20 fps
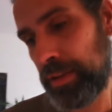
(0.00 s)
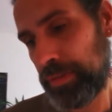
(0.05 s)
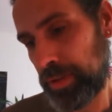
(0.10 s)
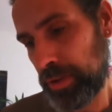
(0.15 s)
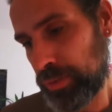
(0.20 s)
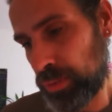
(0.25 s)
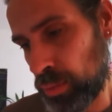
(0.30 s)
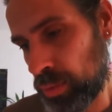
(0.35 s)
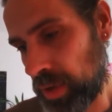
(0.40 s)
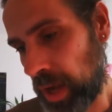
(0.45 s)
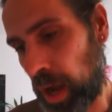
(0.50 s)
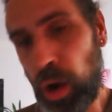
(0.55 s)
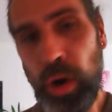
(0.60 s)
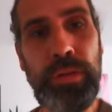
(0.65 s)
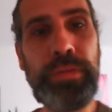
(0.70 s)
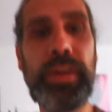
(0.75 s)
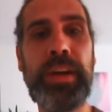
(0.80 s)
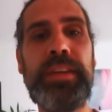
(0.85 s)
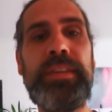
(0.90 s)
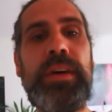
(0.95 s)
Ich versuchte
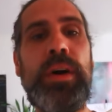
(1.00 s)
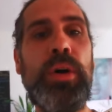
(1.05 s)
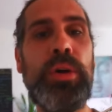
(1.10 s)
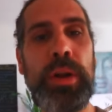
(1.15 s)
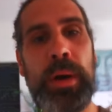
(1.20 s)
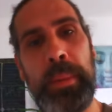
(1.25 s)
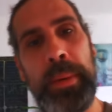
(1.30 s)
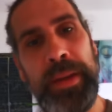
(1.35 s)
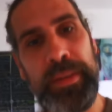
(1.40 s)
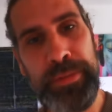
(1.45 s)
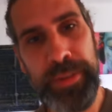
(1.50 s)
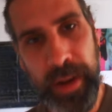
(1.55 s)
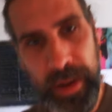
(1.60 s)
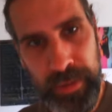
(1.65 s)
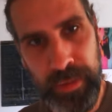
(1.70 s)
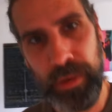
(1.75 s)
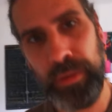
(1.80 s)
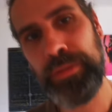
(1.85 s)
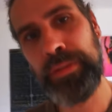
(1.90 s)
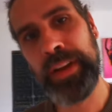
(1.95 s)
auch Vertrauen, aber ich
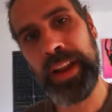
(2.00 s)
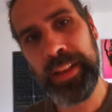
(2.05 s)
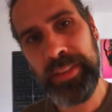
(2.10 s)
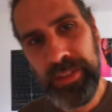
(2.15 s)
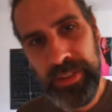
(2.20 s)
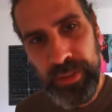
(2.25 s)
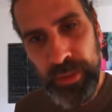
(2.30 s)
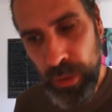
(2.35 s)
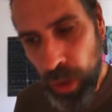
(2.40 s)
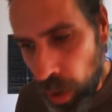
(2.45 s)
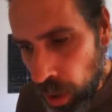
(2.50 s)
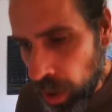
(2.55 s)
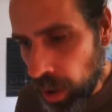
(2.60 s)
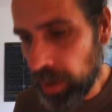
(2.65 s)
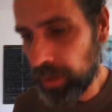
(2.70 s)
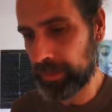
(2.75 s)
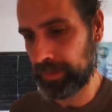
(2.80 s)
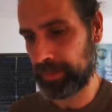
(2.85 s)
pfeife auf den letzten noch.